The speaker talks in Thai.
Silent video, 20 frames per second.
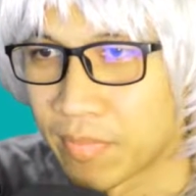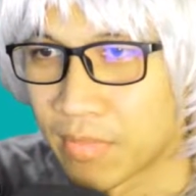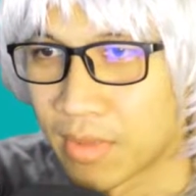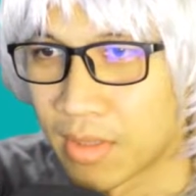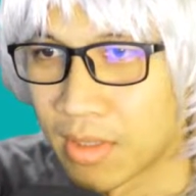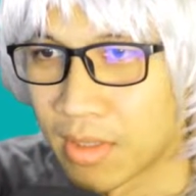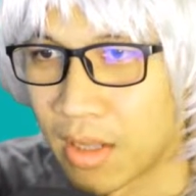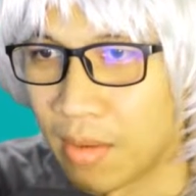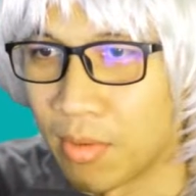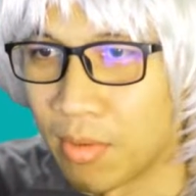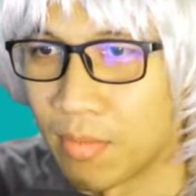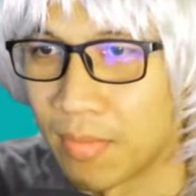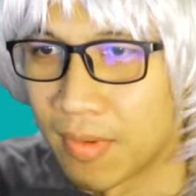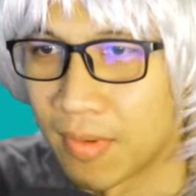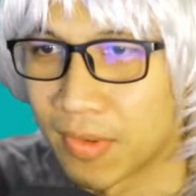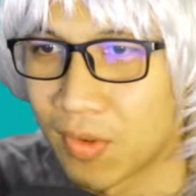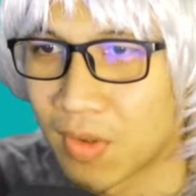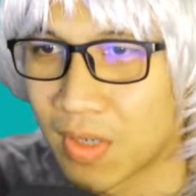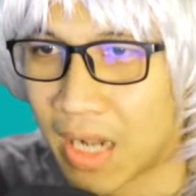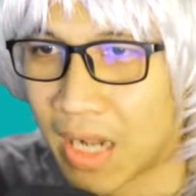เอาผม
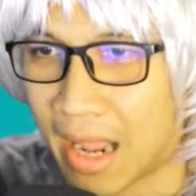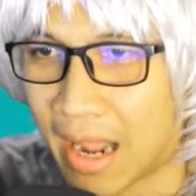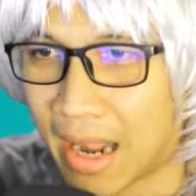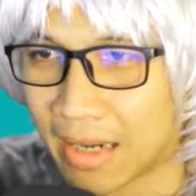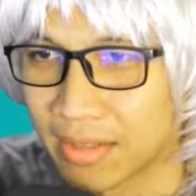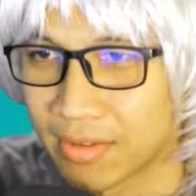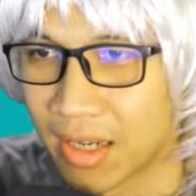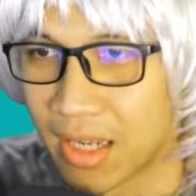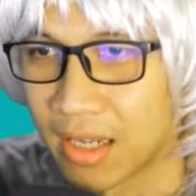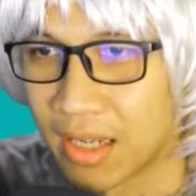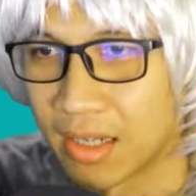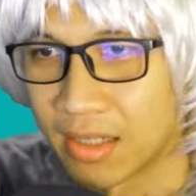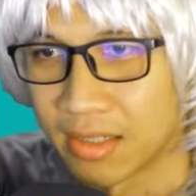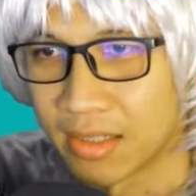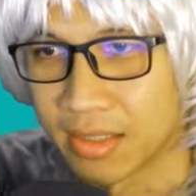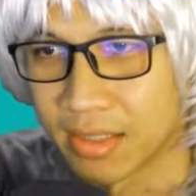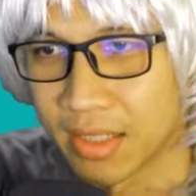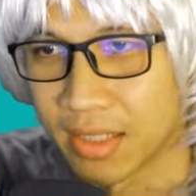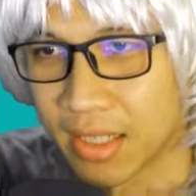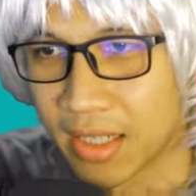ตรงกลางดีกว่า
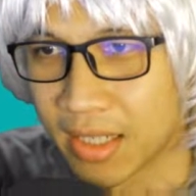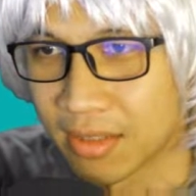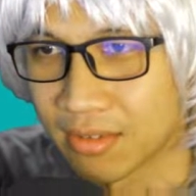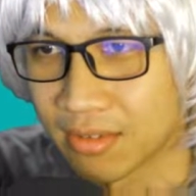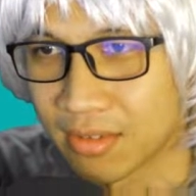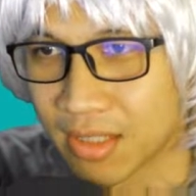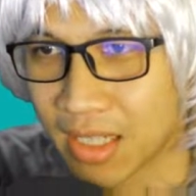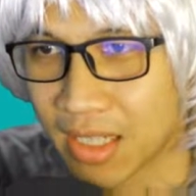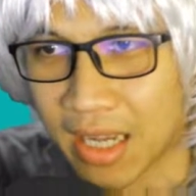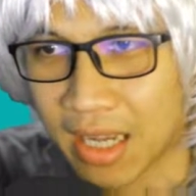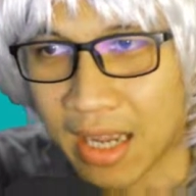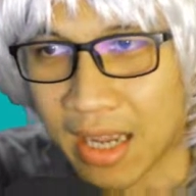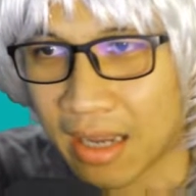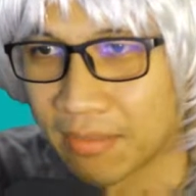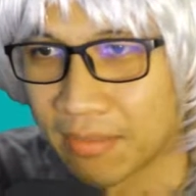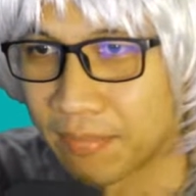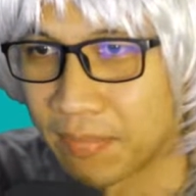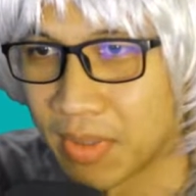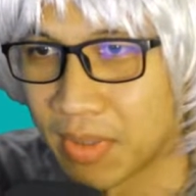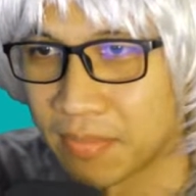เนี่ยตรงกลาง
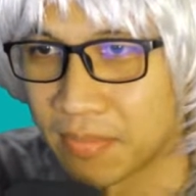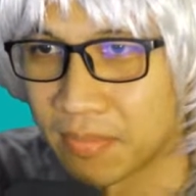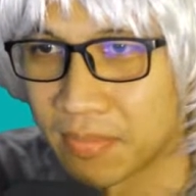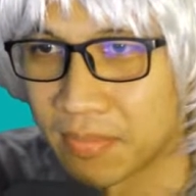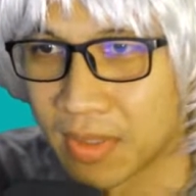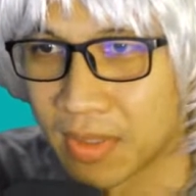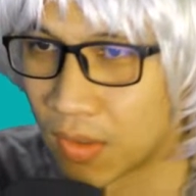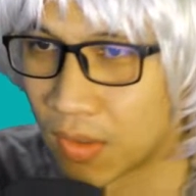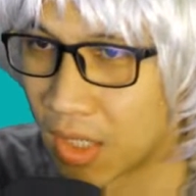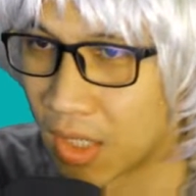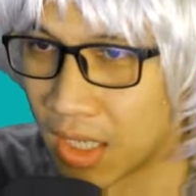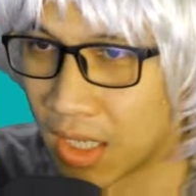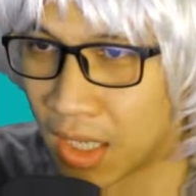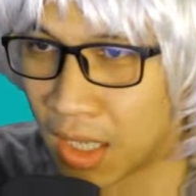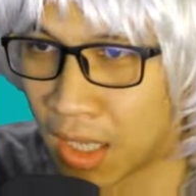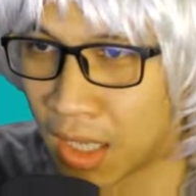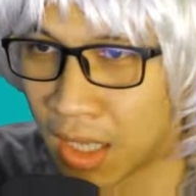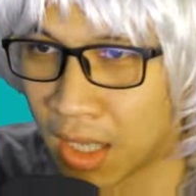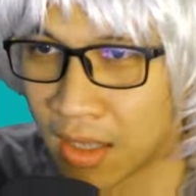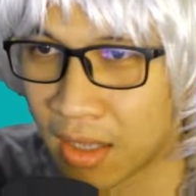ปุ๊บโอเค
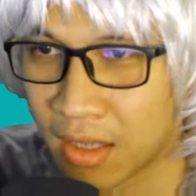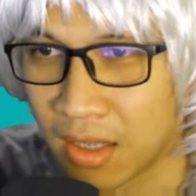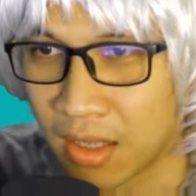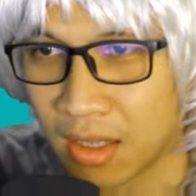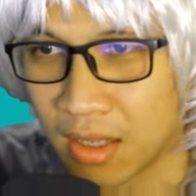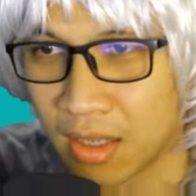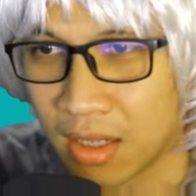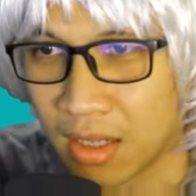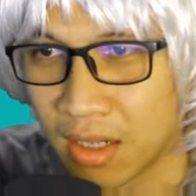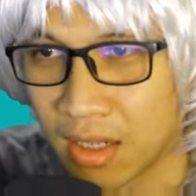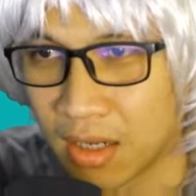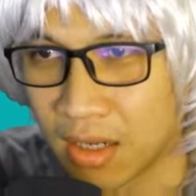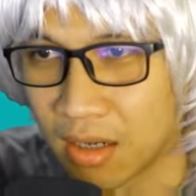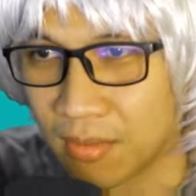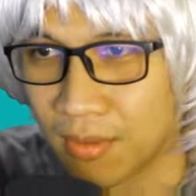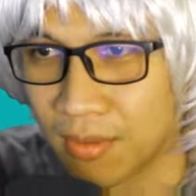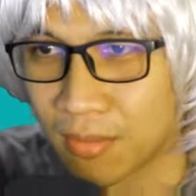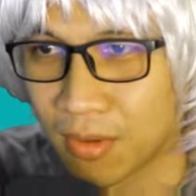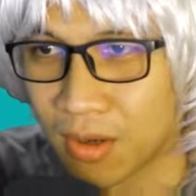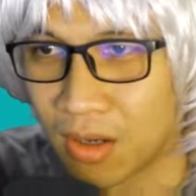แล้
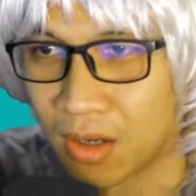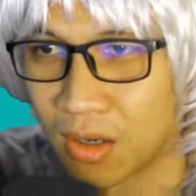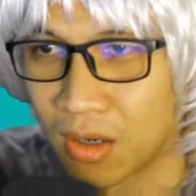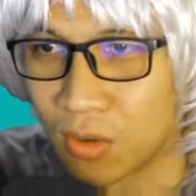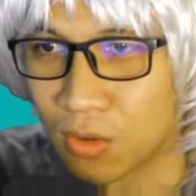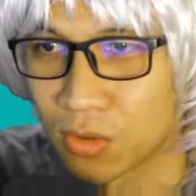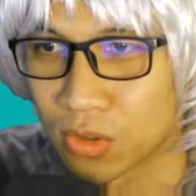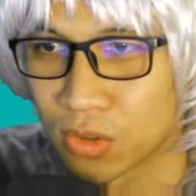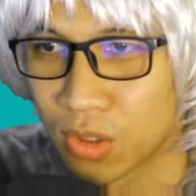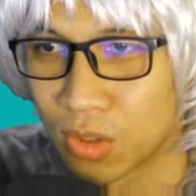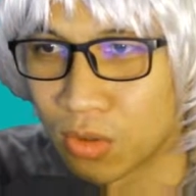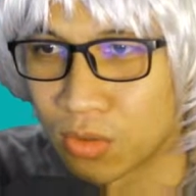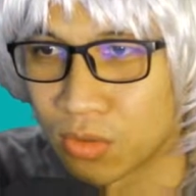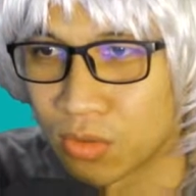วผมก็ลงตรง